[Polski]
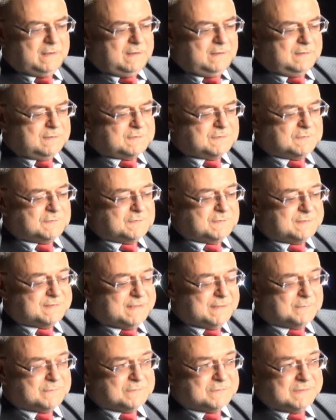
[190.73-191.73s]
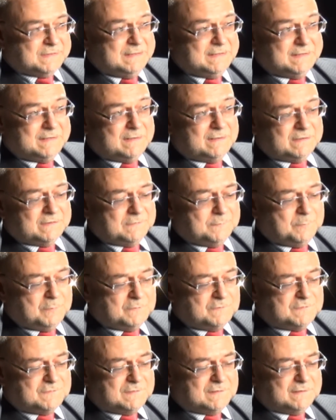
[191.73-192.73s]
E, co się stało? Kilka lat
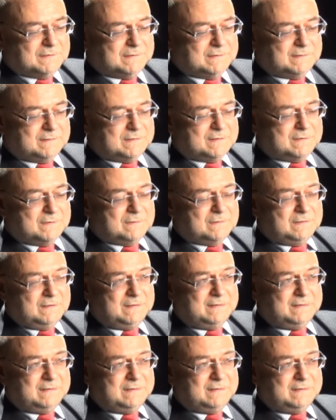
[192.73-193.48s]
później e,